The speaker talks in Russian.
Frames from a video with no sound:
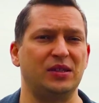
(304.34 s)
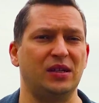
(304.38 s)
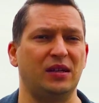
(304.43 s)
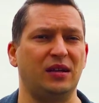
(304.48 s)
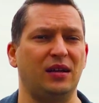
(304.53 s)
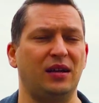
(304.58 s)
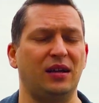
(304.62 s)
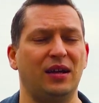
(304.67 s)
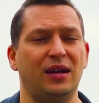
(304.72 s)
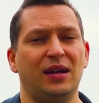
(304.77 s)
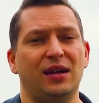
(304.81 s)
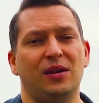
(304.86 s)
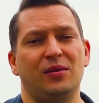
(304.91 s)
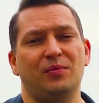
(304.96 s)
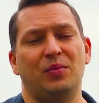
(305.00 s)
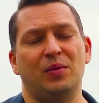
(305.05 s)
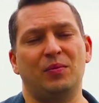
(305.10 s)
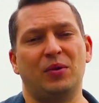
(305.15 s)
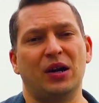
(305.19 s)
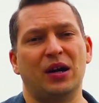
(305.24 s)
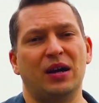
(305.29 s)
деле
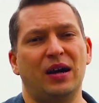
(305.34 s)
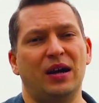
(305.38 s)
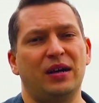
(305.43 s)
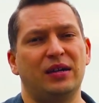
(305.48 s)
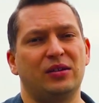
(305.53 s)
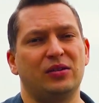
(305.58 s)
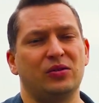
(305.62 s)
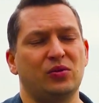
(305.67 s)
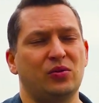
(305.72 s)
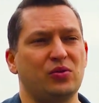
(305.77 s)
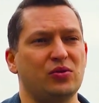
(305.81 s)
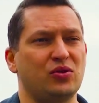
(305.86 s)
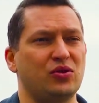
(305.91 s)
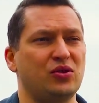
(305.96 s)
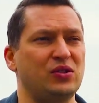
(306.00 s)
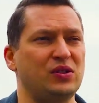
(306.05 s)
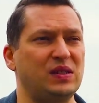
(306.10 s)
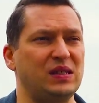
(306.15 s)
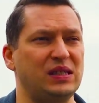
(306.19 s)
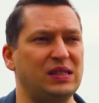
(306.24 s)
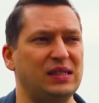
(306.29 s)
помогает
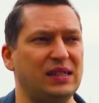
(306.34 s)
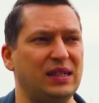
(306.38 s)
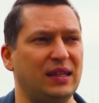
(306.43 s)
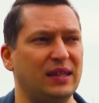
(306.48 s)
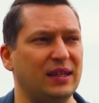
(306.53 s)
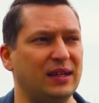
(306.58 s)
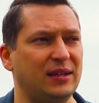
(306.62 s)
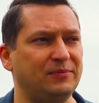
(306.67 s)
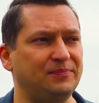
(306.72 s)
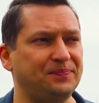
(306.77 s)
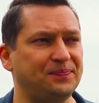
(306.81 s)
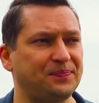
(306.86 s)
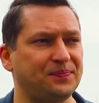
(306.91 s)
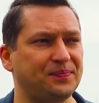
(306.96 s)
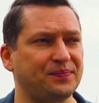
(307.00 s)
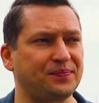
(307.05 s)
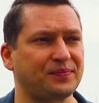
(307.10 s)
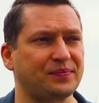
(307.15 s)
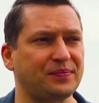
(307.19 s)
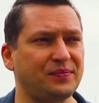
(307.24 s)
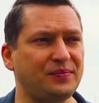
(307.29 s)
очень сильно
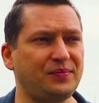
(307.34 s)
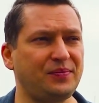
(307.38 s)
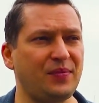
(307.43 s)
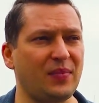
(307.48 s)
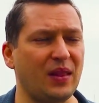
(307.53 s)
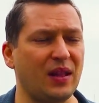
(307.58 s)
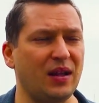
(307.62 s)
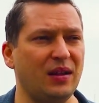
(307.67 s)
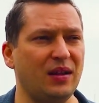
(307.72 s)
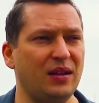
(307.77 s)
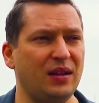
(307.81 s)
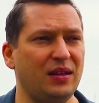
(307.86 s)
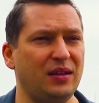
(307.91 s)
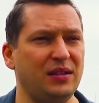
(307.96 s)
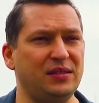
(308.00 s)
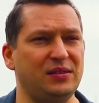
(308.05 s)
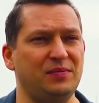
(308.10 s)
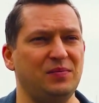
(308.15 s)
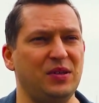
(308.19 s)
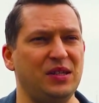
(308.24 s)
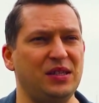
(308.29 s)

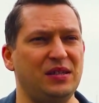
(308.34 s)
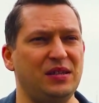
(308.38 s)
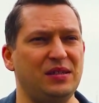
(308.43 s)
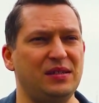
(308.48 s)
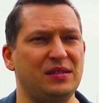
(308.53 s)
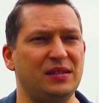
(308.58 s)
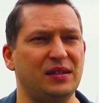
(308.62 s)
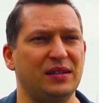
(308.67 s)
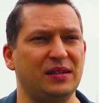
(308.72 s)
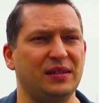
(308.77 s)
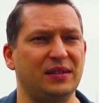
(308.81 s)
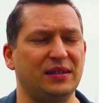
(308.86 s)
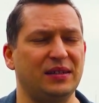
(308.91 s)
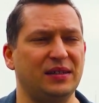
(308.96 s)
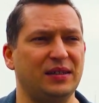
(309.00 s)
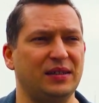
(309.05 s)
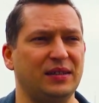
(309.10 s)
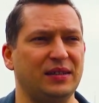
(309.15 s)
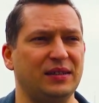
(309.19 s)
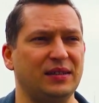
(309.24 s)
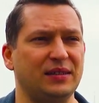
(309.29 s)
изменить
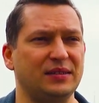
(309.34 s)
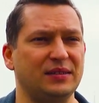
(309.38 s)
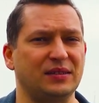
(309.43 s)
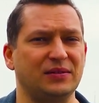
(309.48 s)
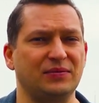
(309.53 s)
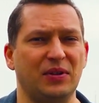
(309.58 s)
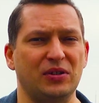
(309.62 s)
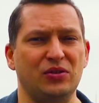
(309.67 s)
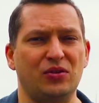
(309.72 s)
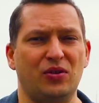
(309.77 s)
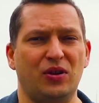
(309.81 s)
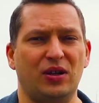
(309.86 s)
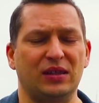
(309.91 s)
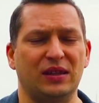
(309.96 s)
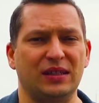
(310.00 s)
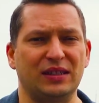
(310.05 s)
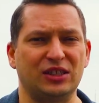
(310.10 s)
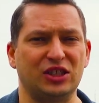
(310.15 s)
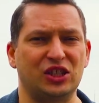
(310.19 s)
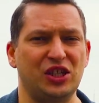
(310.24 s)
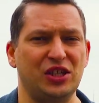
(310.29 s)
свое
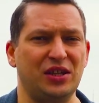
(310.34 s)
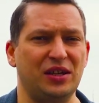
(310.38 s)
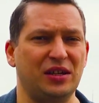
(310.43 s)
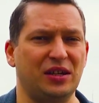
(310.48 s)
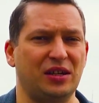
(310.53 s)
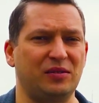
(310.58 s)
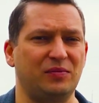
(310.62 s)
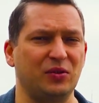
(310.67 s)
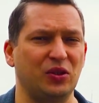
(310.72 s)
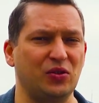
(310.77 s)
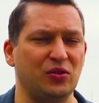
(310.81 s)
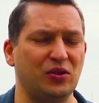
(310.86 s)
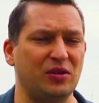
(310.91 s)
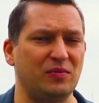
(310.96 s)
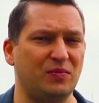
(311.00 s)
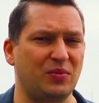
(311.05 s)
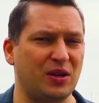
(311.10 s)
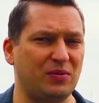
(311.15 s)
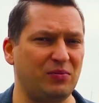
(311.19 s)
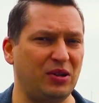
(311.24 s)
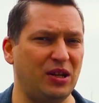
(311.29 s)
отношение к
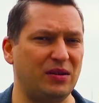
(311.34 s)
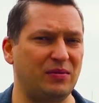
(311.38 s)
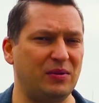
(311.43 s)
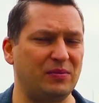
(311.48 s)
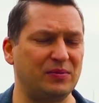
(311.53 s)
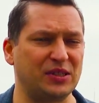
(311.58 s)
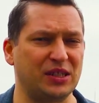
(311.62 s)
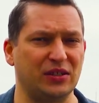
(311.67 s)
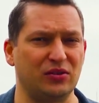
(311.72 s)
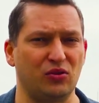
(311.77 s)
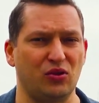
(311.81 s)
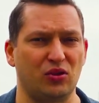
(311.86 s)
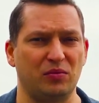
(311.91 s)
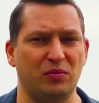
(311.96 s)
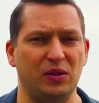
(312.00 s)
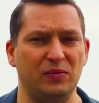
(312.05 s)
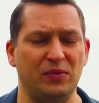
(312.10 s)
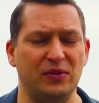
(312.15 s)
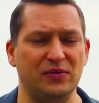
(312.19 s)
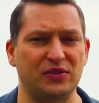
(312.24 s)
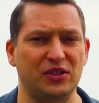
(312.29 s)
многим проблемам, с
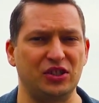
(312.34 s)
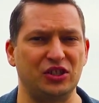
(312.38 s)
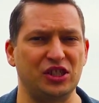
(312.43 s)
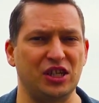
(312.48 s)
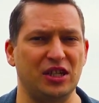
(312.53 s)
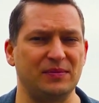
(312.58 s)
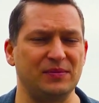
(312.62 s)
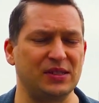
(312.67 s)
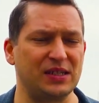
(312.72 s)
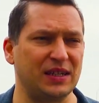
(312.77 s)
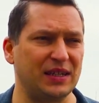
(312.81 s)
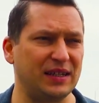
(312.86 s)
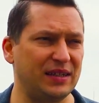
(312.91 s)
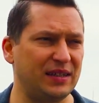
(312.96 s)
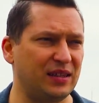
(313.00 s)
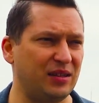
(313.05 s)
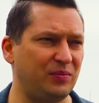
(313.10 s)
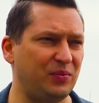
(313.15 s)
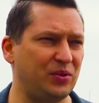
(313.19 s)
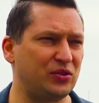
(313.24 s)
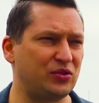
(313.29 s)
которыми мы встречаемся.
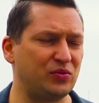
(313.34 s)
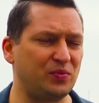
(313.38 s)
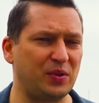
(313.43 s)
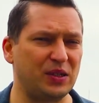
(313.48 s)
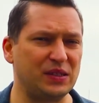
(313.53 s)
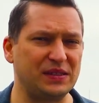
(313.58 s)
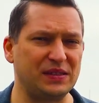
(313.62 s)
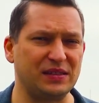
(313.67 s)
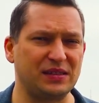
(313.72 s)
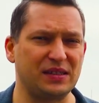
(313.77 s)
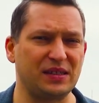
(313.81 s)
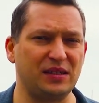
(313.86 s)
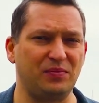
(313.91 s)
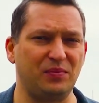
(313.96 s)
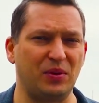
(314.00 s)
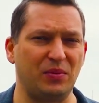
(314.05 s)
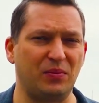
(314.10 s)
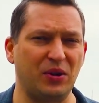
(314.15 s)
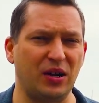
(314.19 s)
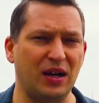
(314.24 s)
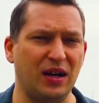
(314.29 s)
Эта пресуппозиция
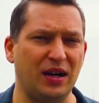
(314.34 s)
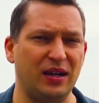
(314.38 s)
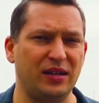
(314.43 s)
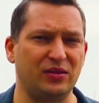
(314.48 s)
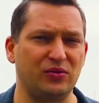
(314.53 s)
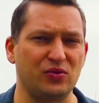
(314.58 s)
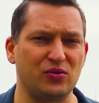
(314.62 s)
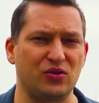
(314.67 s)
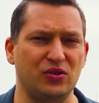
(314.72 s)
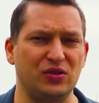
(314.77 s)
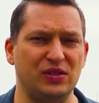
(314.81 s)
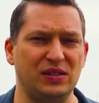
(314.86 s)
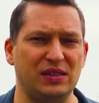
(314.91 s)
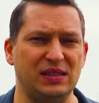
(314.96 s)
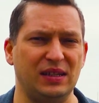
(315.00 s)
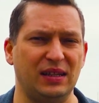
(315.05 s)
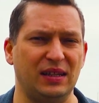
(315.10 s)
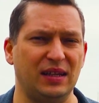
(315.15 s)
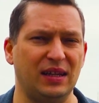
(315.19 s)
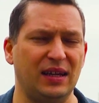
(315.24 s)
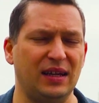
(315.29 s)
помогает очень
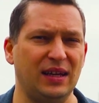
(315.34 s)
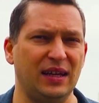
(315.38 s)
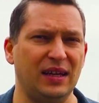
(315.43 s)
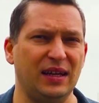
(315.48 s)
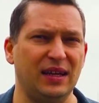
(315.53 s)
сильно